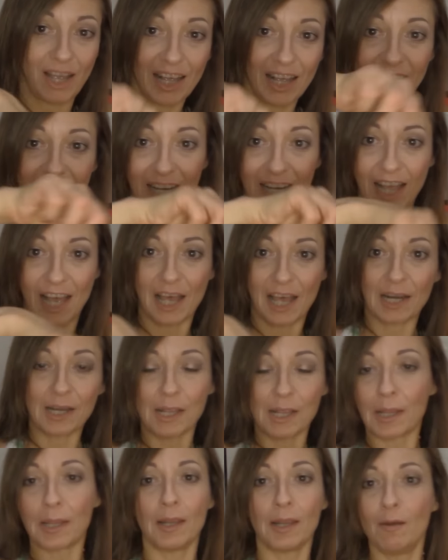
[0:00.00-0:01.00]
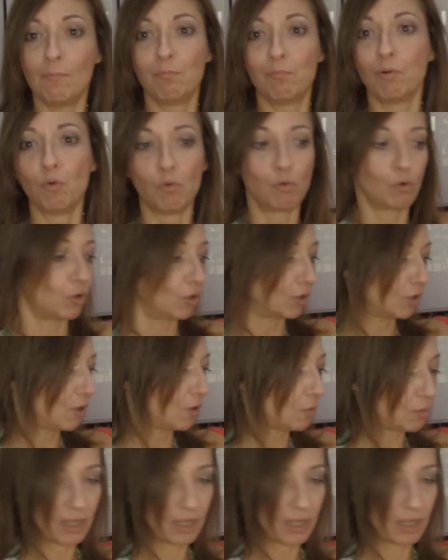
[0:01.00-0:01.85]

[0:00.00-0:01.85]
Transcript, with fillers: a creare il buco, no?